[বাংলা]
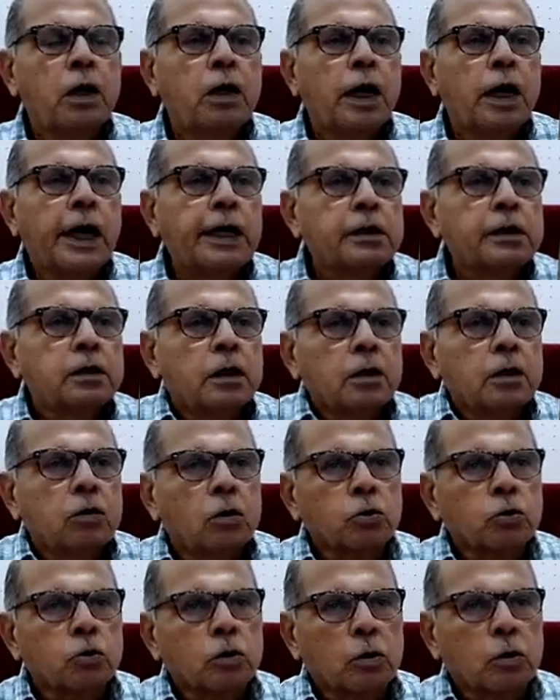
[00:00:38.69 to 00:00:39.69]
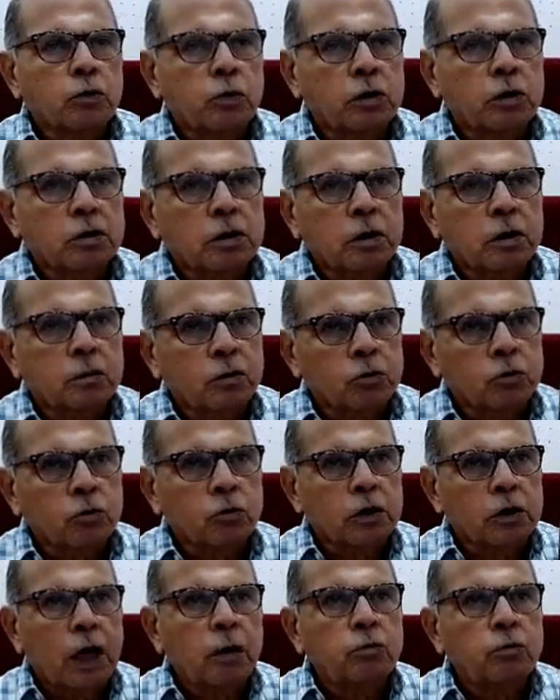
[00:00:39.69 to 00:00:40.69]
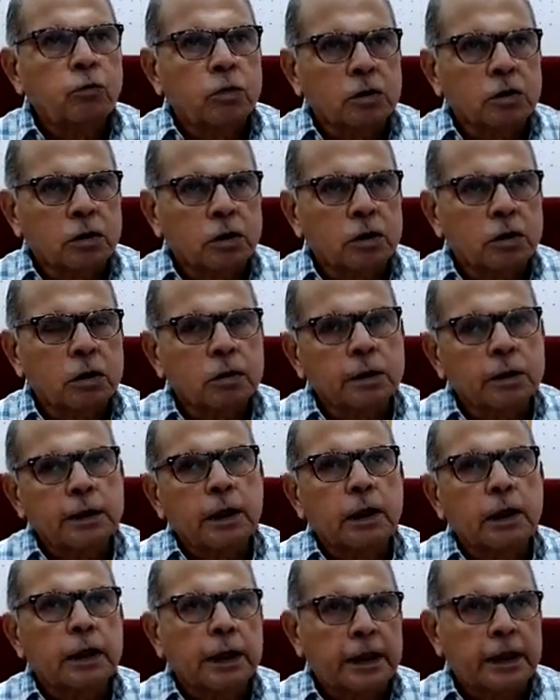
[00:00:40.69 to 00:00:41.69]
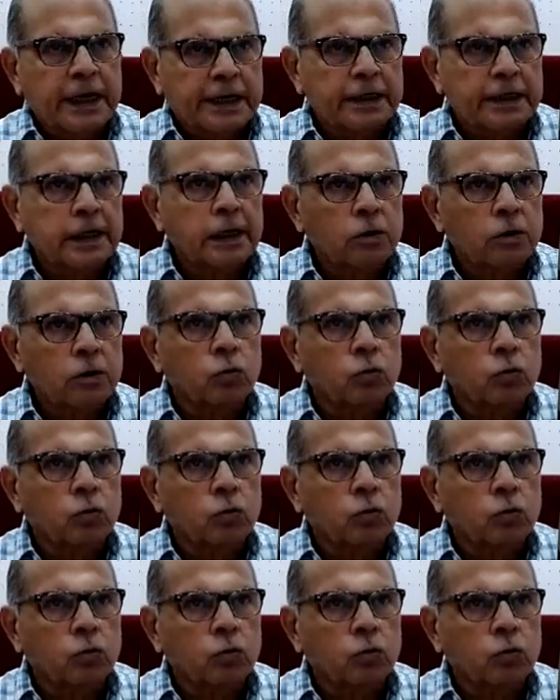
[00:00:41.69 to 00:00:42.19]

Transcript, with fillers: আর একদিকে কতটা পয়সা কত দাম পয়সাটার সেটা লেখা এক টাকা